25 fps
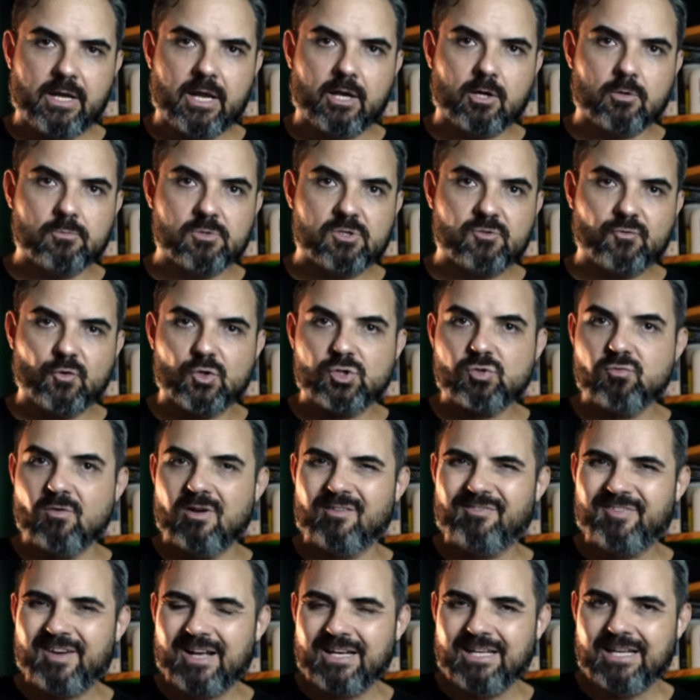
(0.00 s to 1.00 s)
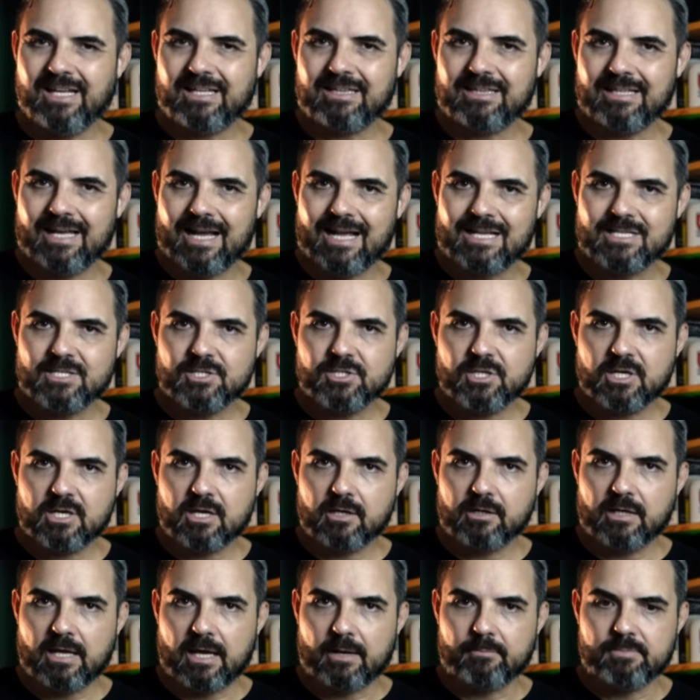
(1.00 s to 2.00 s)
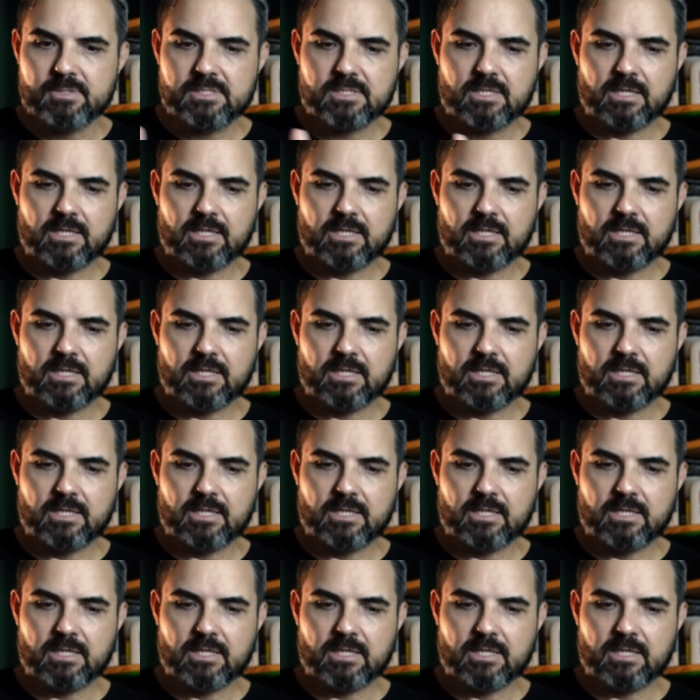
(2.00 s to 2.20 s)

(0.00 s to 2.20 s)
é como se fosse uma variedade de cannabis.